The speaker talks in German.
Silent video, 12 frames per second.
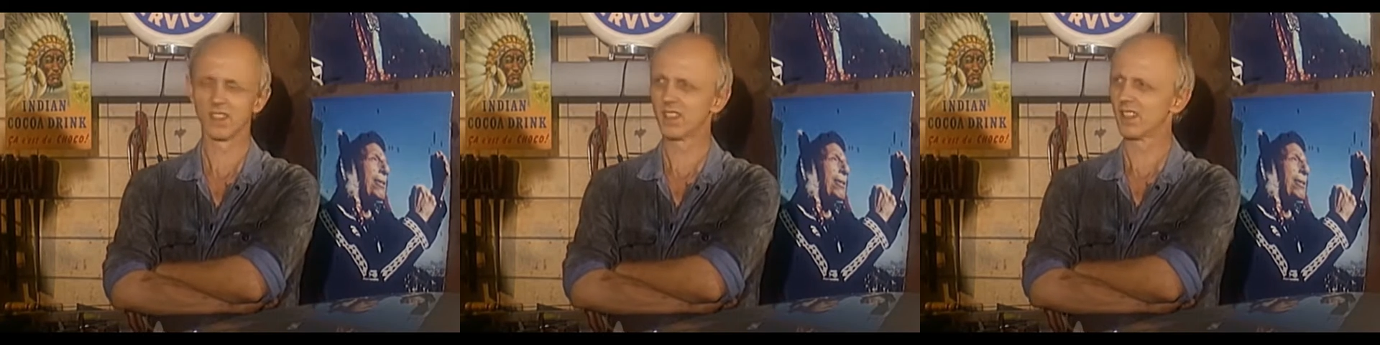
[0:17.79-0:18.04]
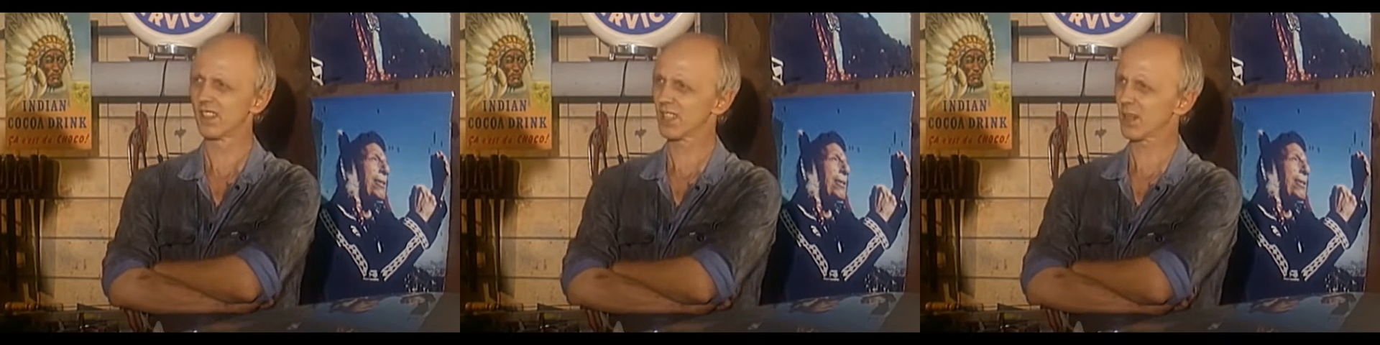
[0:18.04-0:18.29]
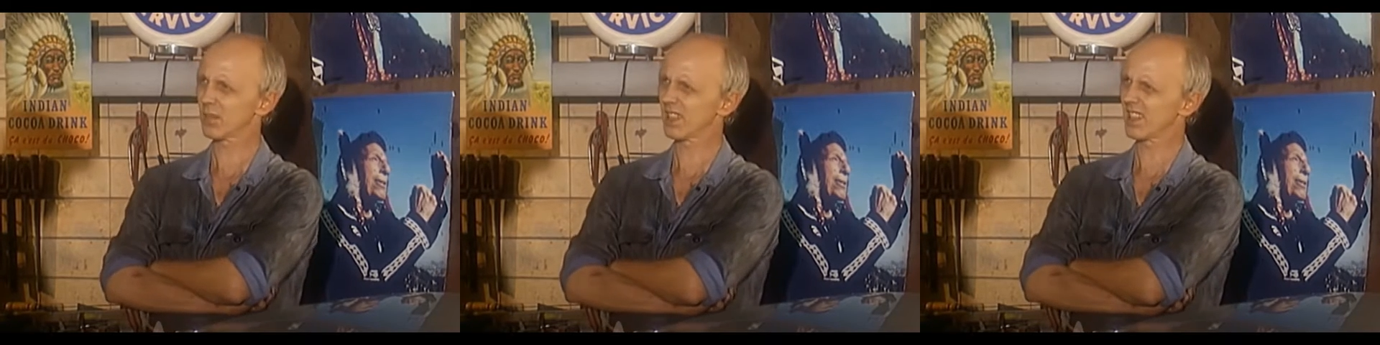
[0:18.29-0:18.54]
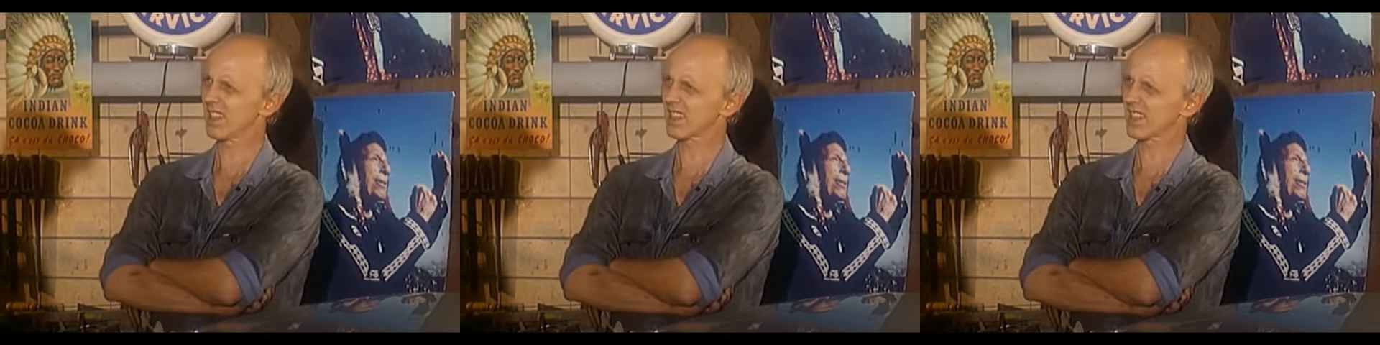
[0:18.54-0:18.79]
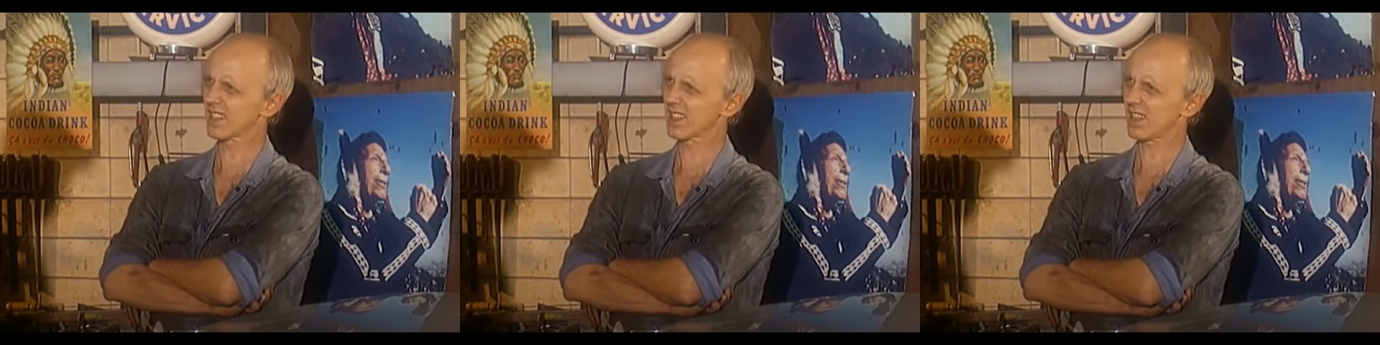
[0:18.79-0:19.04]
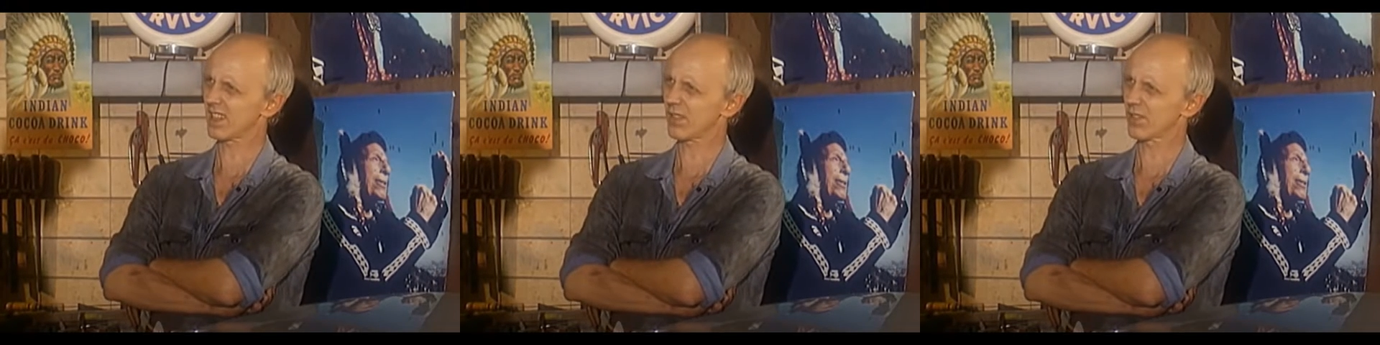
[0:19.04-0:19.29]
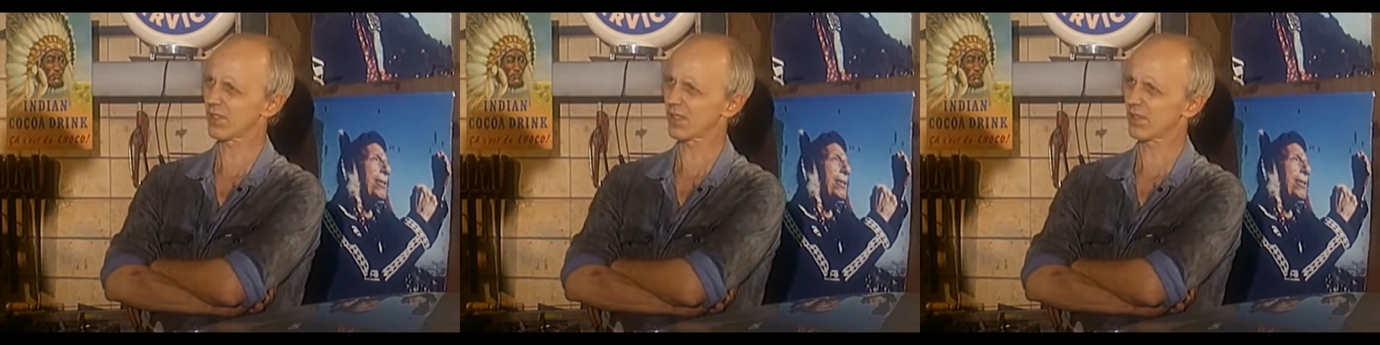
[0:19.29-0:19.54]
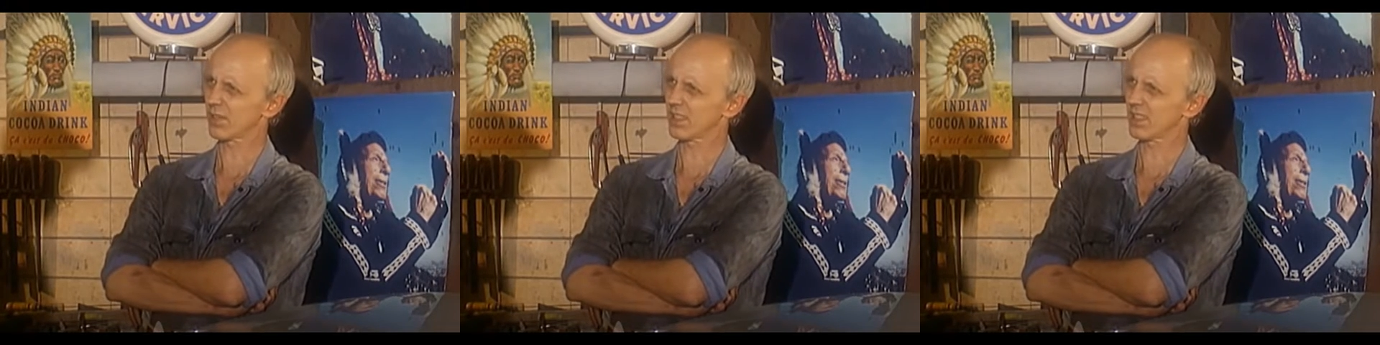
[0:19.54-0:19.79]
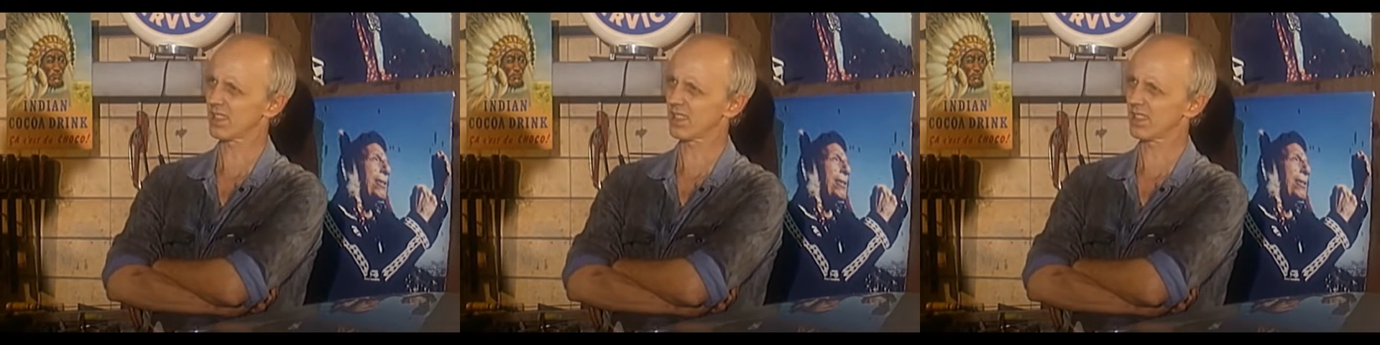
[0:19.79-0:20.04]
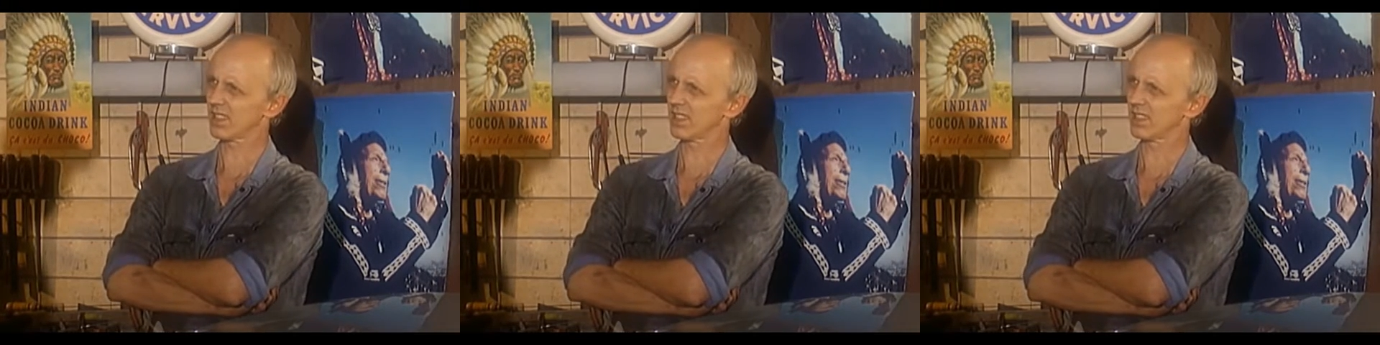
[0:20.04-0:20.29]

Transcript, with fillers: Ich habe die längste Zeit Autos repariert.